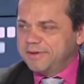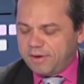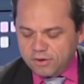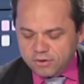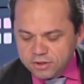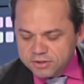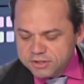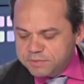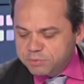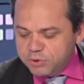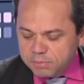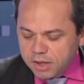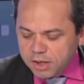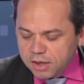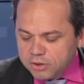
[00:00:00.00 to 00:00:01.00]
Encore
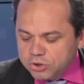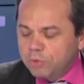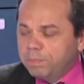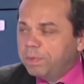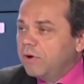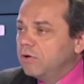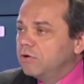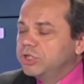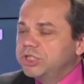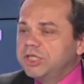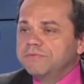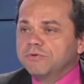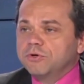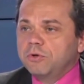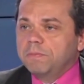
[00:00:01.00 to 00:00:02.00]
disponible. Je prends le
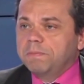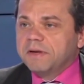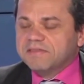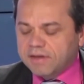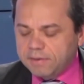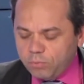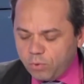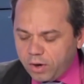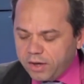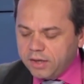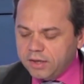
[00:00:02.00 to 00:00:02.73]
chiffre du patrimoine